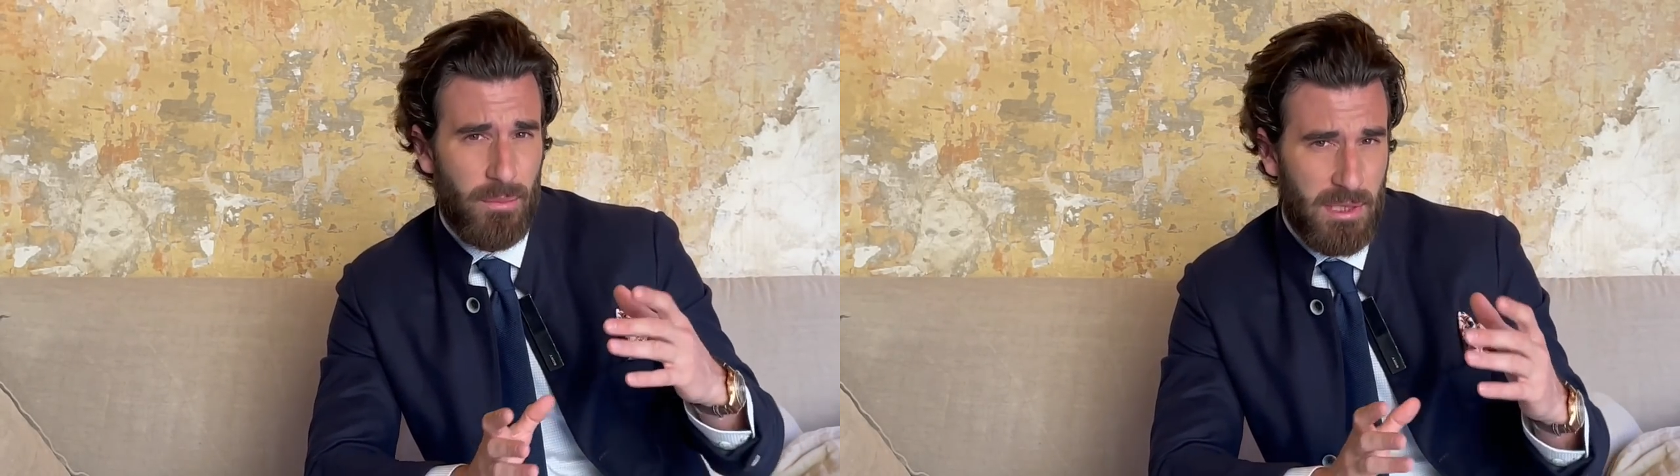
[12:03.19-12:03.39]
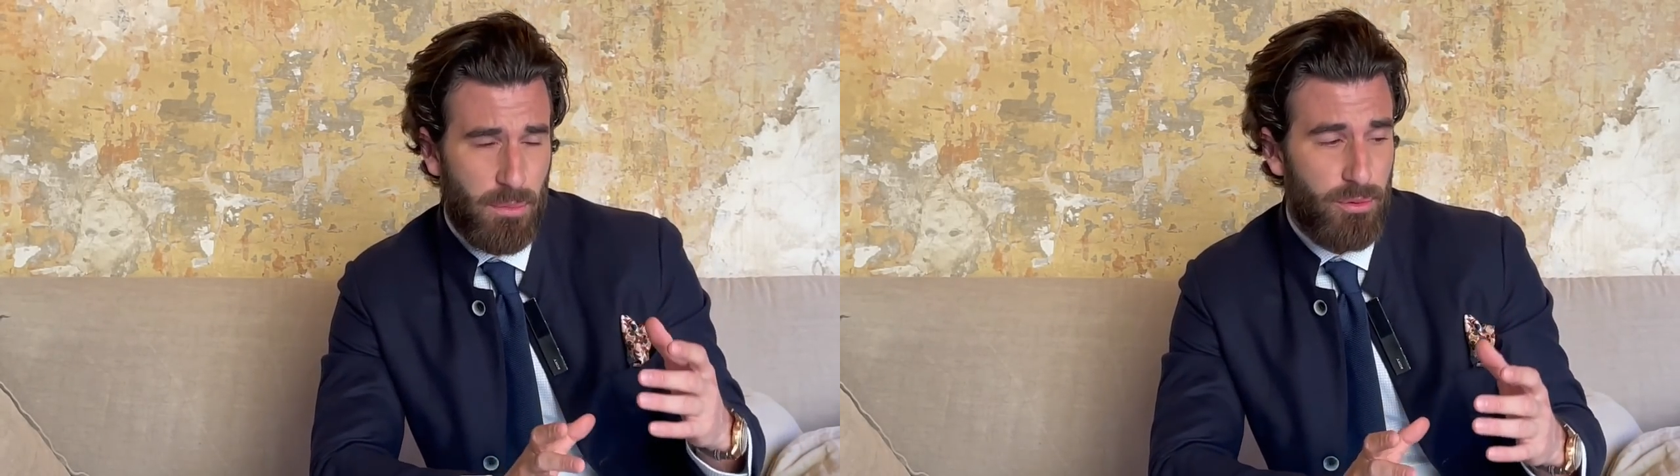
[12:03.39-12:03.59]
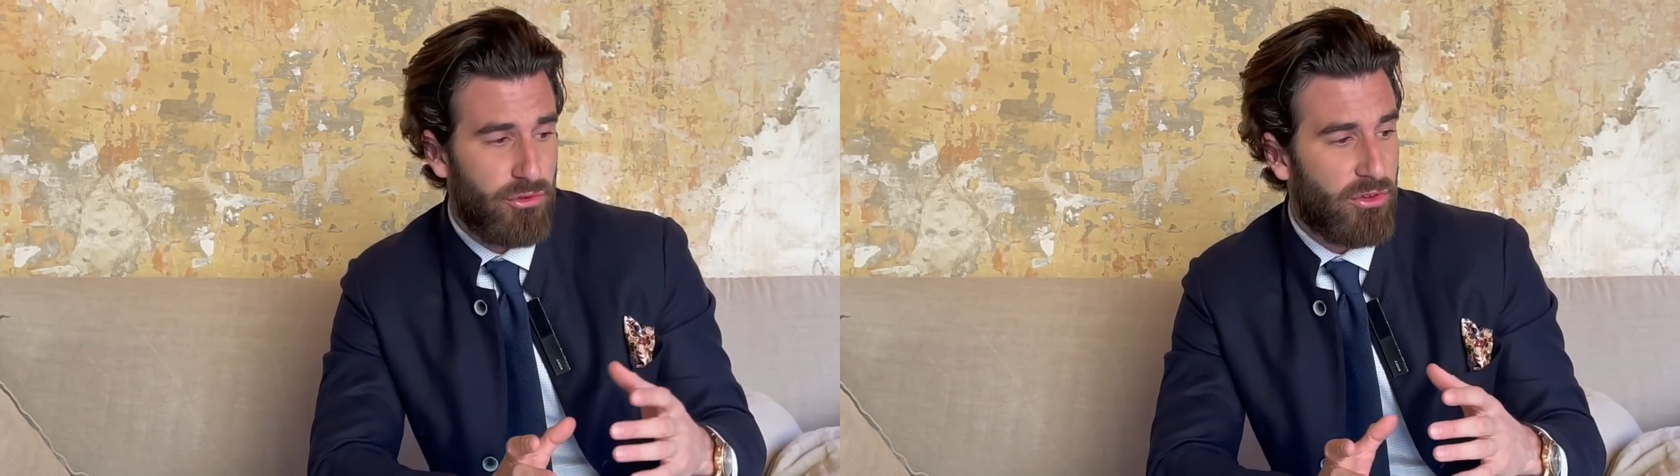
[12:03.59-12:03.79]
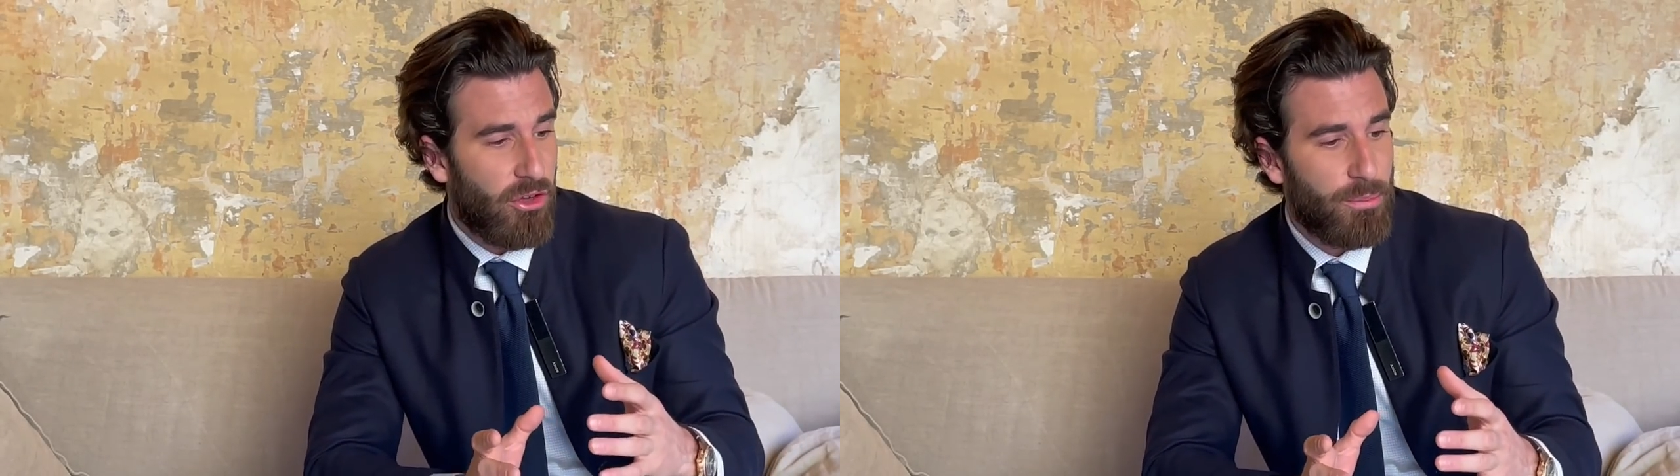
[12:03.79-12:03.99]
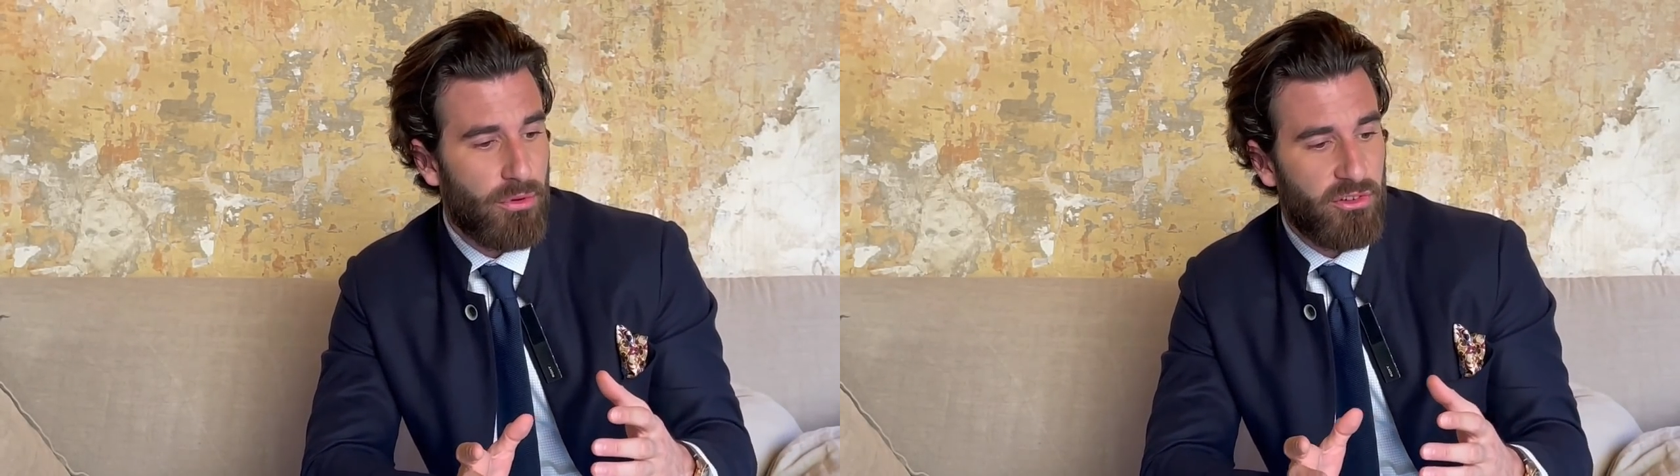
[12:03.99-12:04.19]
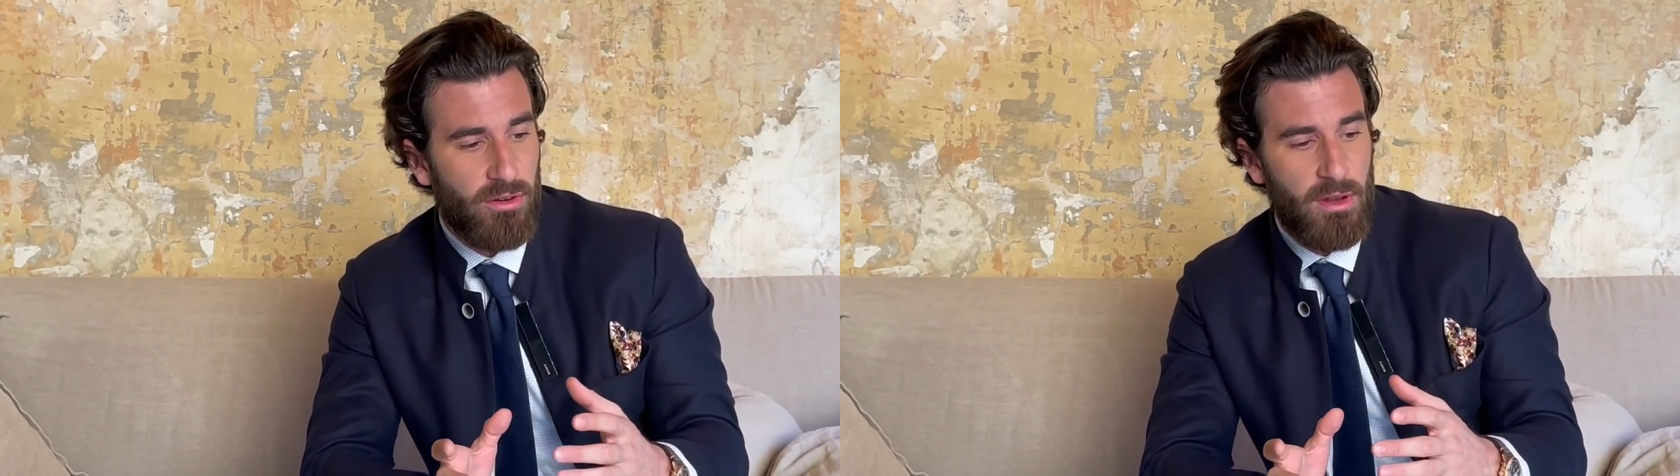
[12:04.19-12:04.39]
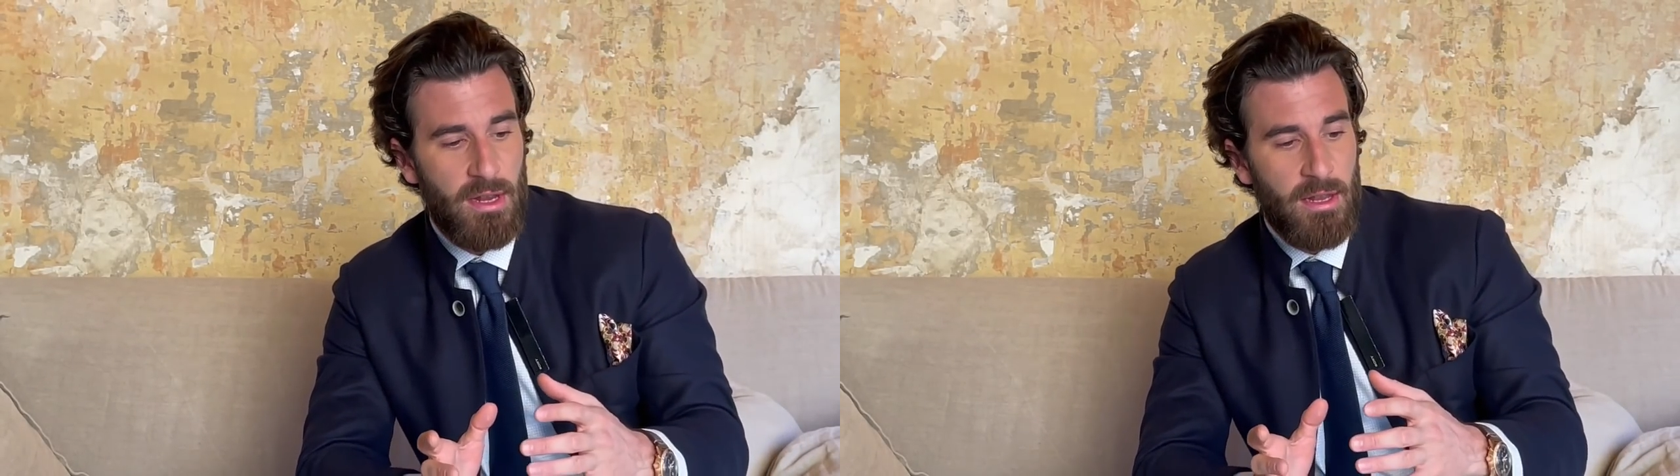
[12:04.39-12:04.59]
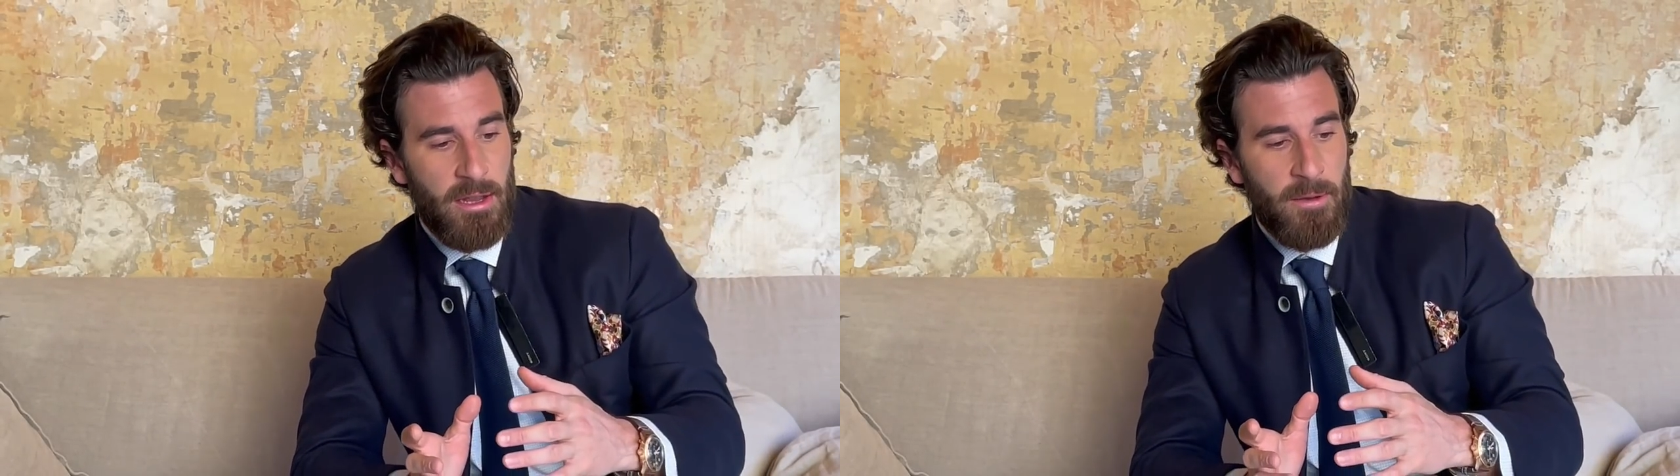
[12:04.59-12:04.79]
un petit peu plus de 30%
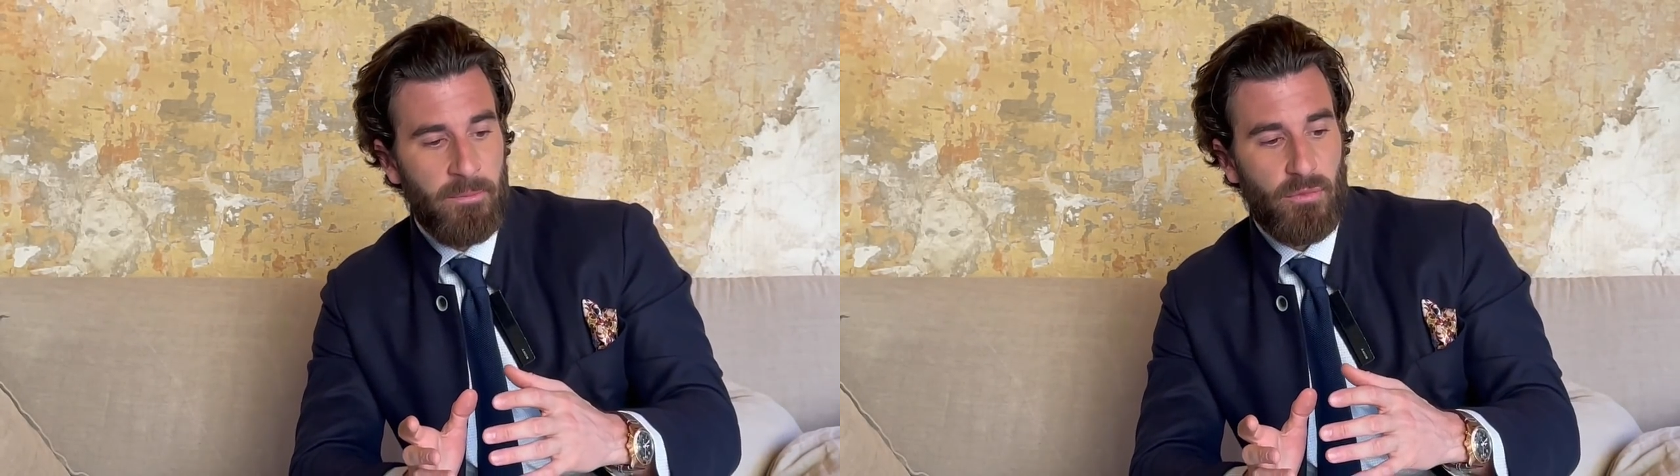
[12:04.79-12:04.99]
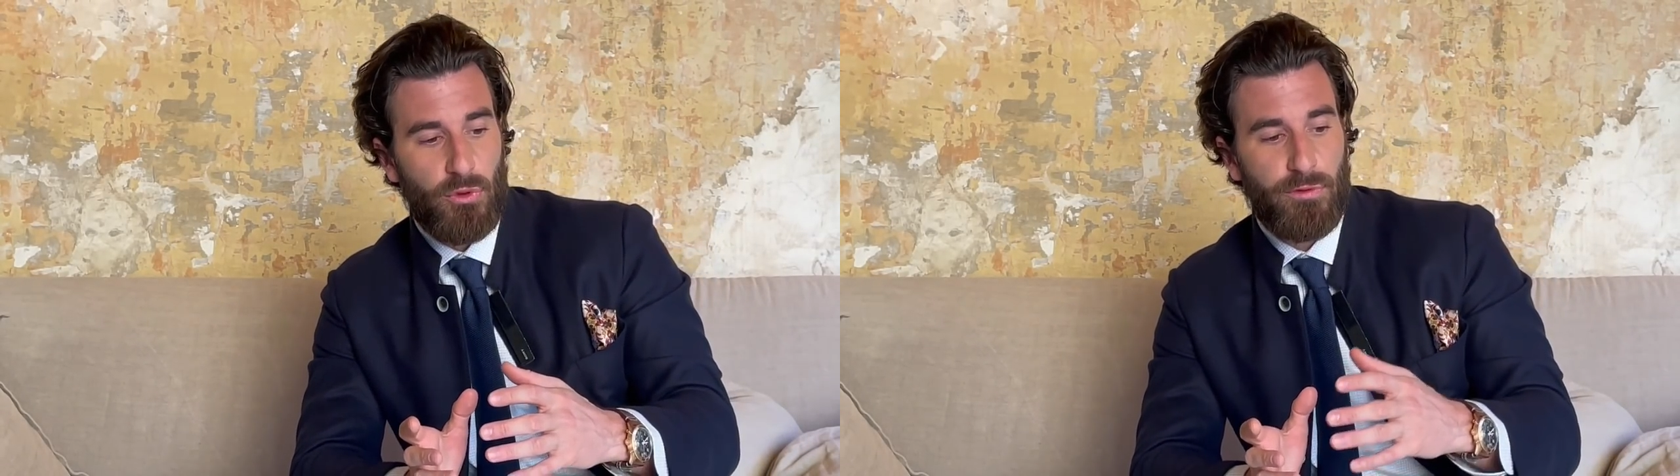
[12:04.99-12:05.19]
de